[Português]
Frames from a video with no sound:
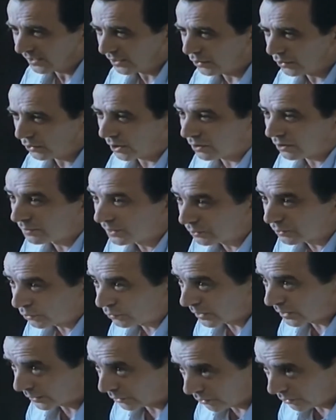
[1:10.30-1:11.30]
Creo que cometeu um
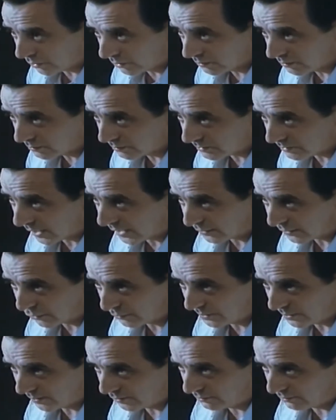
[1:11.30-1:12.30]
erro ao
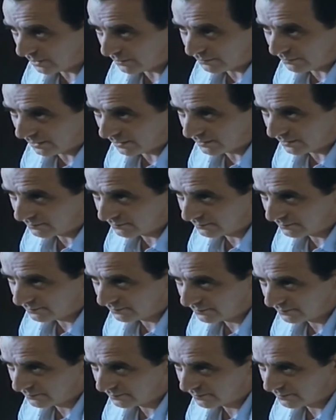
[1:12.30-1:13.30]
assumir seu papel.
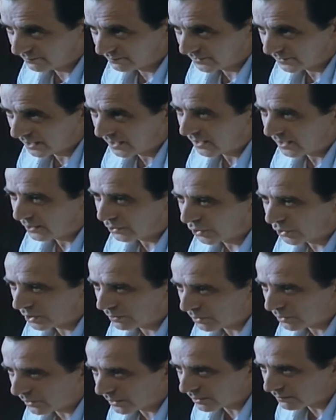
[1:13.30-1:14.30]
No
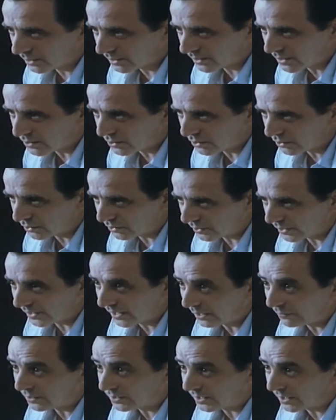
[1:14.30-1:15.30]
ter haberme dicho que
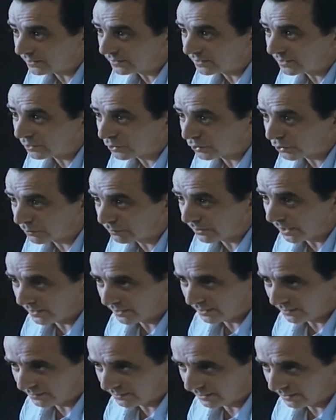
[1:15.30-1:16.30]
era um habitante de outro
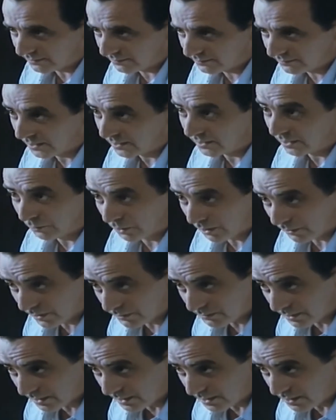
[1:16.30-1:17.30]
planeta. ter
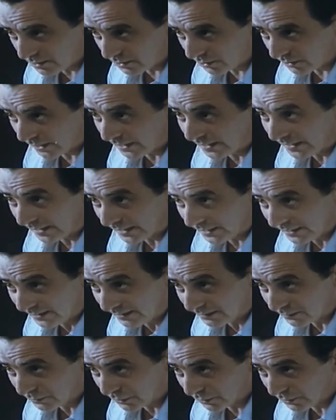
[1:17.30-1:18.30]
haberme dicho que era
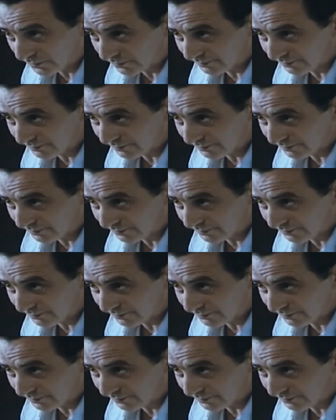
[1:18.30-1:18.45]
Cristo.